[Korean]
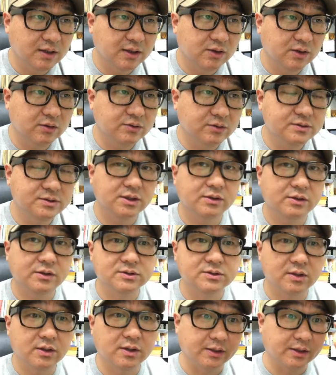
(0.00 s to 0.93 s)
현재로
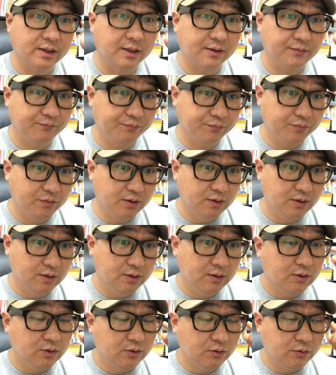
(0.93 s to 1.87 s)
해석한다.
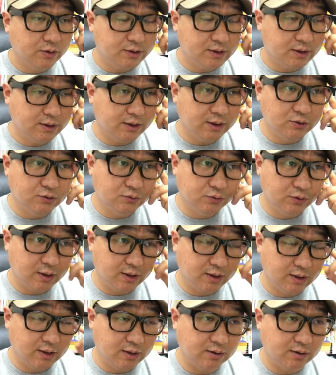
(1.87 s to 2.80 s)
이게 상당히
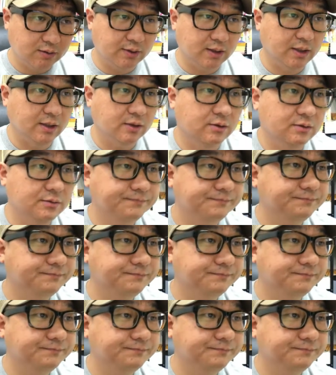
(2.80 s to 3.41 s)
중요한 개념이에요.